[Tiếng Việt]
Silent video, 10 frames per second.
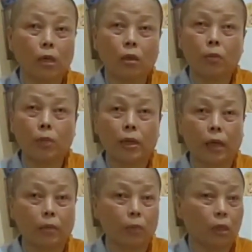trách nhiệm mình
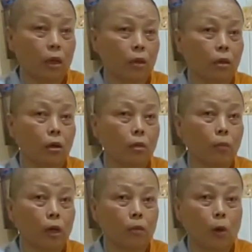lãnh mình thờ đó là
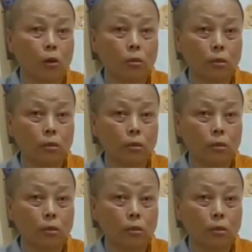mệt mỏi lắm.